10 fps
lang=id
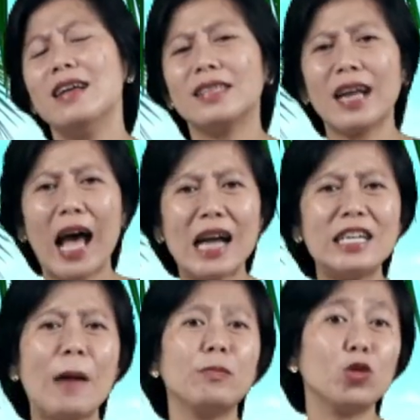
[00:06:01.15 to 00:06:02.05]

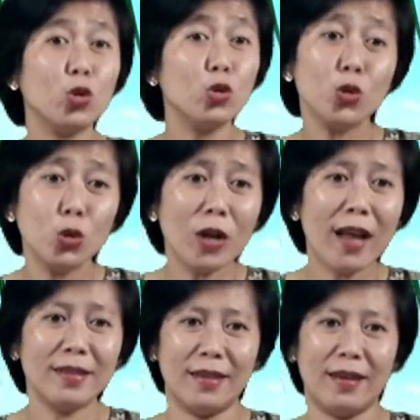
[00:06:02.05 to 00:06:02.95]
terhadap
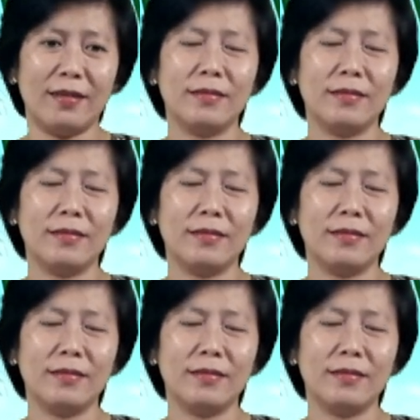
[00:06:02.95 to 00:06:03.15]
tuntunannya,